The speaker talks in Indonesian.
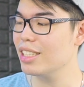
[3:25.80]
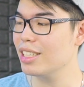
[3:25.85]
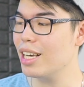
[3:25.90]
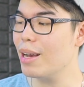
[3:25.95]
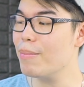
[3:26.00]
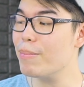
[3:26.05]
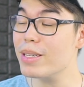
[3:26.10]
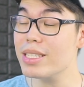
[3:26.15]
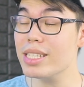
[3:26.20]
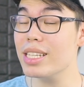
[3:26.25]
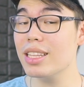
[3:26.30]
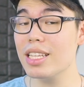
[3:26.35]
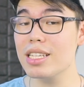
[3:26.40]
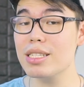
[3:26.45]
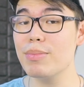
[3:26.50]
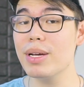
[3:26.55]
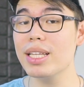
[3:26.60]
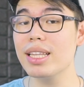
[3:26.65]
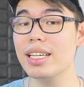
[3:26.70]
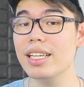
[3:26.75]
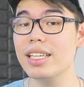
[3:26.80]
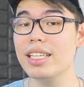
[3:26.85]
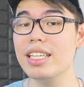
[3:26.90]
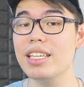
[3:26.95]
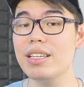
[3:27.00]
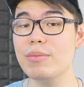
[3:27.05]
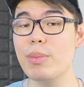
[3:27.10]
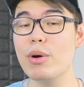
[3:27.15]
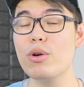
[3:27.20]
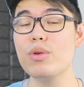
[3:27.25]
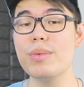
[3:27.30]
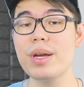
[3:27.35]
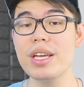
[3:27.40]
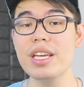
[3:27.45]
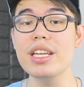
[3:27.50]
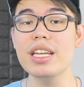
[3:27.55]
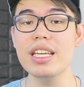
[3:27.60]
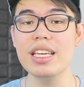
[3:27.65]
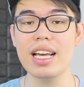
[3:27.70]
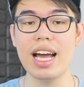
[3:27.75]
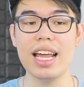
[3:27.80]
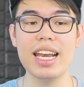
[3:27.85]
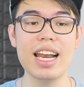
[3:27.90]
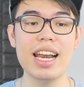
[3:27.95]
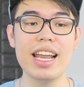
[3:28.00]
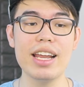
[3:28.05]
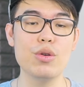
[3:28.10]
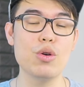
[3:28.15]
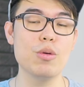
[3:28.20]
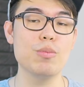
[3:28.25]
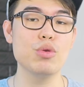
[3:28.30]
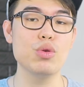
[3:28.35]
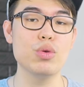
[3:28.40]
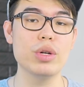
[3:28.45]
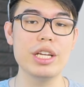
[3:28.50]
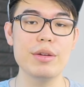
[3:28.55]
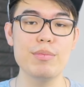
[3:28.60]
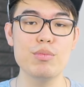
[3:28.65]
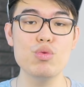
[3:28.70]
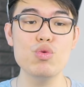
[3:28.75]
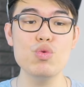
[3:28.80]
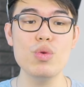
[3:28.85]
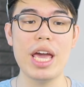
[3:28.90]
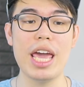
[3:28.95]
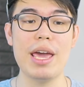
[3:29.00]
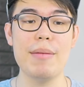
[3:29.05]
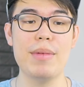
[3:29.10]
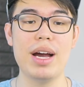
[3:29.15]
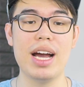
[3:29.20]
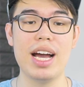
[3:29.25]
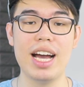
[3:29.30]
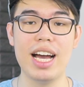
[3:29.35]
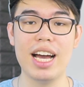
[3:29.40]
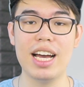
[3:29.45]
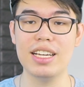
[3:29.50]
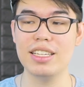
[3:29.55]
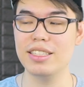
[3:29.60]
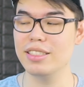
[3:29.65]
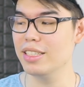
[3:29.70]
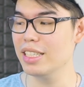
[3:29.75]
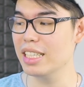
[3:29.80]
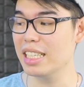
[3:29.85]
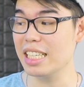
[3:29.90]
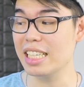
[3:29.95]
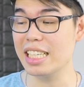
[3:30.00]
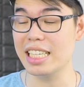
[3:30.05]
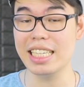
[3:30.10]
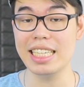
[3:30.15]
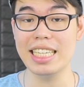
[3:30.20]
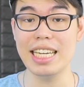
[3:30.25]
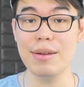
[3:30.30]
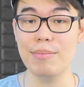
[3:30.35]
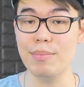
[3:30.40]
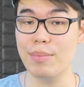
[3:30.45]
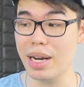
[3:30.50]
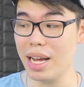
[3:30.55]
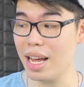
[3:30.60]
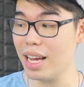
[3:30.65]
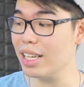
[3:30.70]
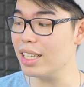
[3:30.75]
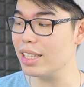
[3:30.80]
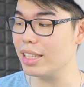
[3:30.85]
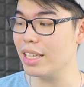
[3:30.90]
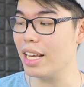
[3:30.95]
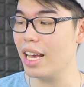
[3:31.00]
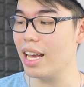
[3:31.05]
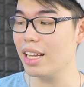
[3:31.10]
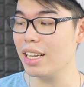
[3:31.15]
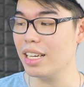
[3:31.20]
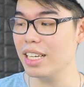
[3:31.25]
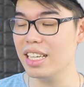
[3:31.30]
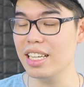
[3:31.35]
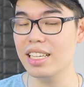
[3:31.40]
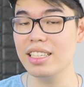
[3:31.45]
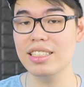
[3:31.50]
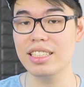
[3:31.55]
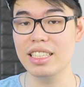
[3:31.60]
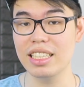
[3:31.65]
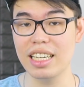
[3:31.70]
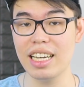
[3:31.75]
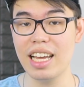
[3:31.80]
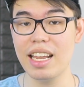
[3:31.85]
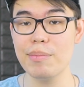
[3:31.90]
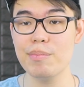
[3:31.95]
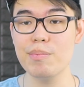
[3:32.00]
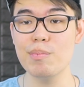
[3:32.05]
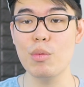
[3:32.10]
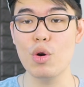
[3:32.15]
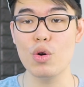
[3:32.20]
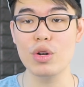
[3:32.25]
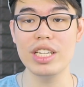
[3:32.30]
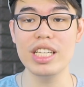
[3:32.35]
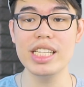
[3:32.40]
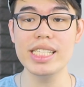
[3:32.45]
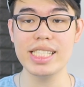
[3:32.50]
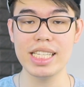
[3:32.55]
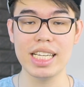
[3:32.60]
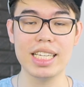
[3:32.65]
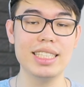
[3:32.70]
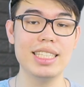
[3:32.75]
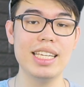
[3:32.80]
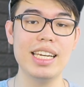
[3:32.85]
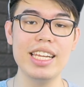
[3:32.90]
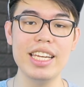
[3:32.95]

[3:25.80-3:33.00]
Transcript: Kapasitas baterai di powerbank ini adalah 20.000 mAh gede banget ya dan dengan body sekecil